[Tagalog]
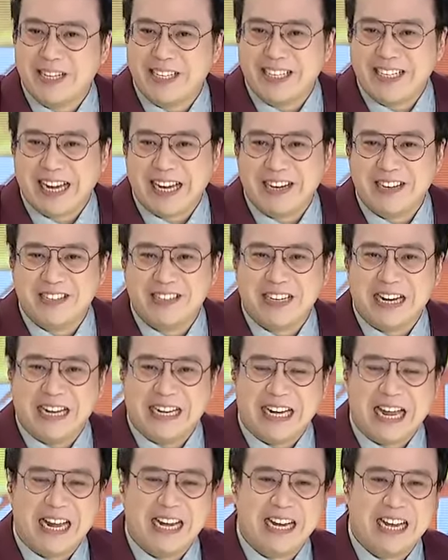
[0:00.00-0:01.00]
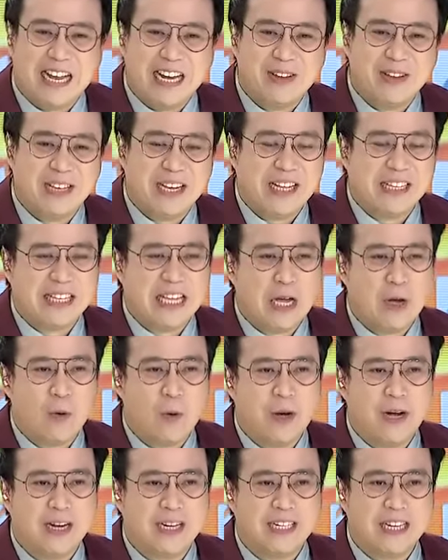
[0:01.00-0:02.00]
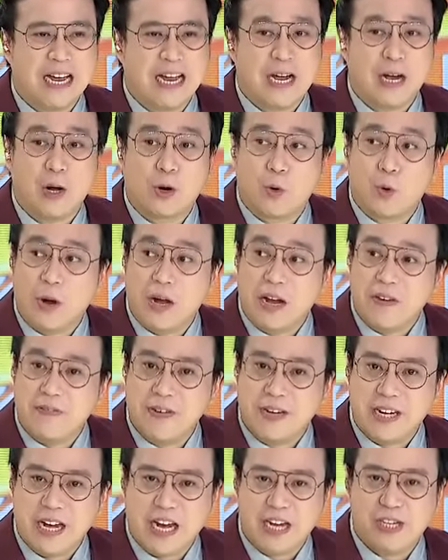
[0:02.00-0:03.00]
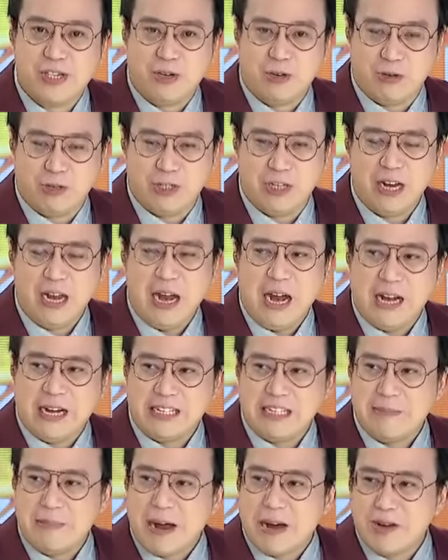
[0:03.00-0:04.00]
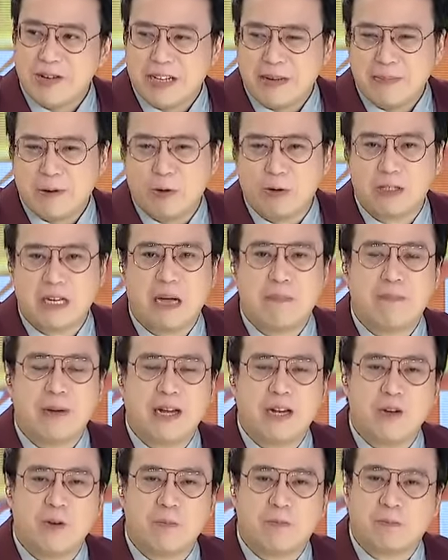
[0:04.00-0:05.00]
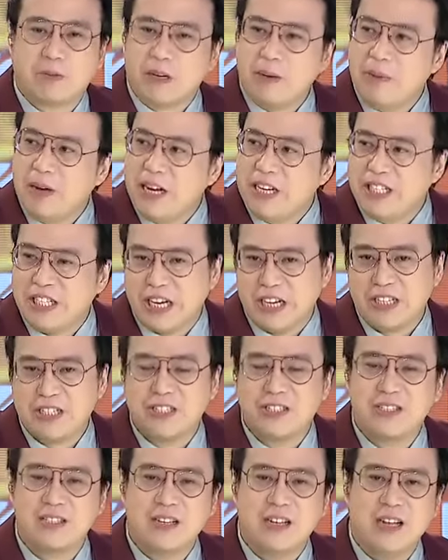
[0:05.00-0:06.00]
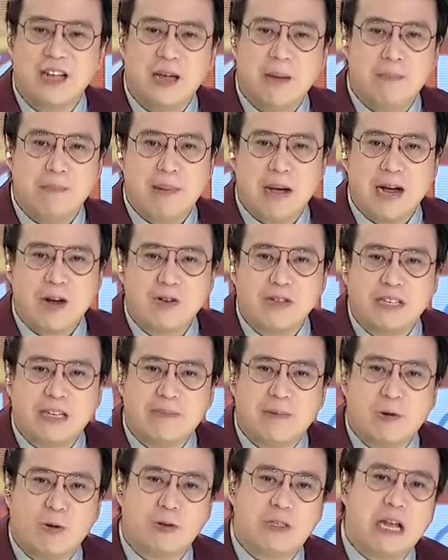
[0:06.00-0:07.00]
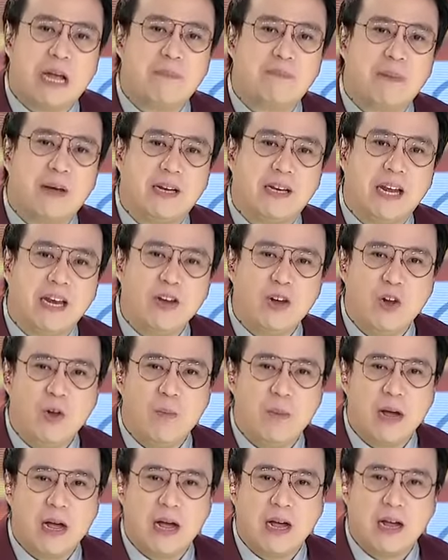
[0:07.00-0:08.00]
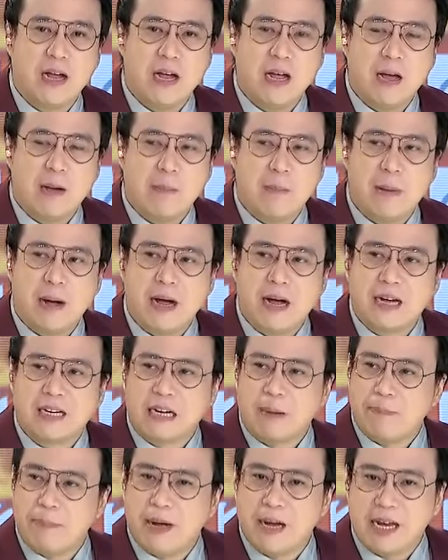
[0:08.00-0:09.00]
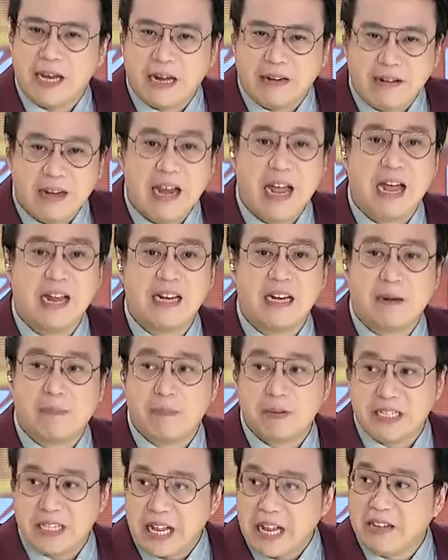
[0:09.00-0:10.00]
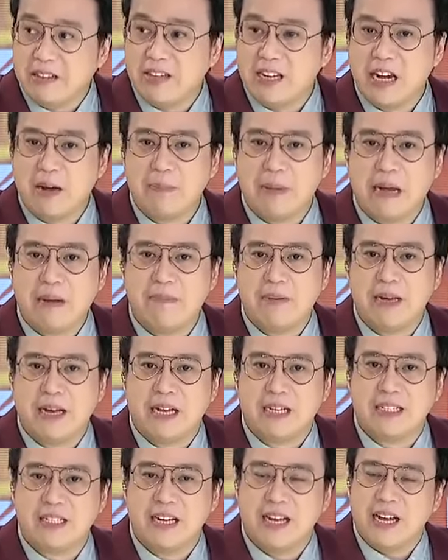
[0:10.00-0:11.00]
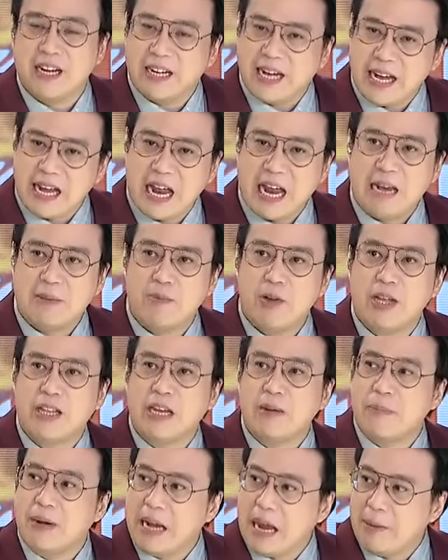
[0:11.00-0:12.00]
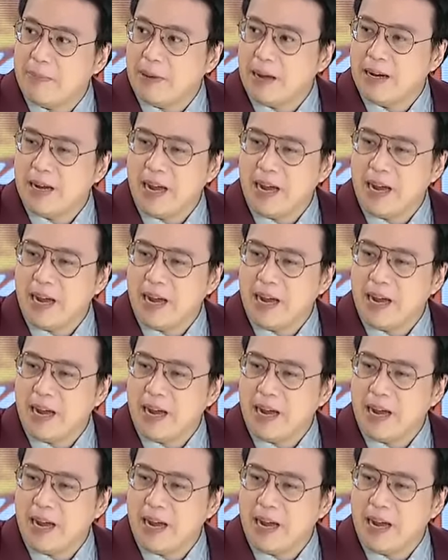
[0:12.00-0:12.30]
natin ngayon, Lala, yung tinatawag na qualifications. Kasi bago natin pag-usapan yung privileges, bago natin pag-usapan ano yung mga mga kapangyarihan ng presidente ng Pilipinas, kailangan mo natin malaman